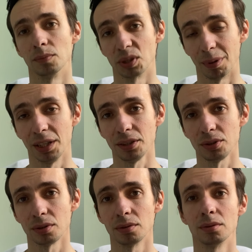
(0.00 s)

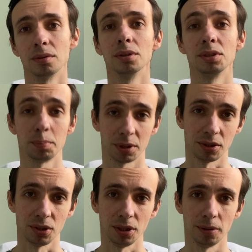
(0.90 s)
заболеть
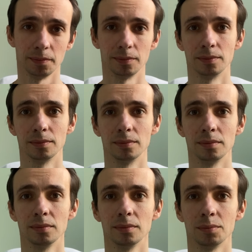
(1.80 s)
депрессией.
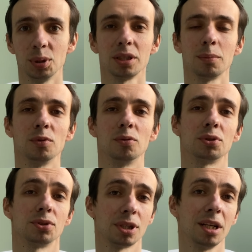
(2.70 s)
Поэтому
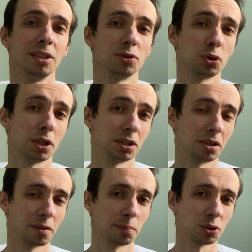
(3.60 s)
вот стали изучать
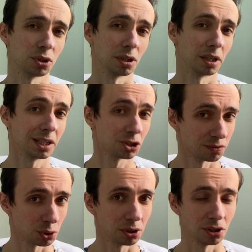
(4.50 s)
этот вопрос, а какая же
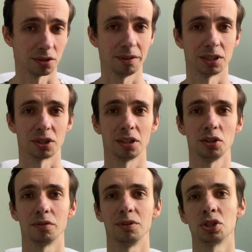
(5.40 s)
все-таки связь, какие
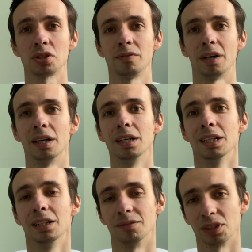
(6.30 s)
же вещества
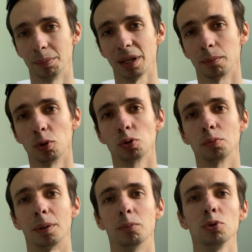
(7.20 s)
в грибах
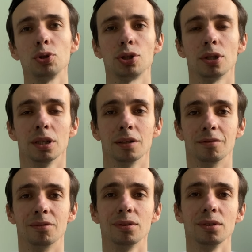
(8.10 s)
могут помочь
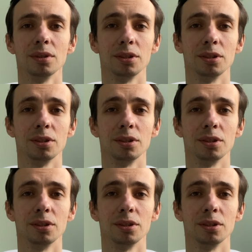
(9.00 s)
в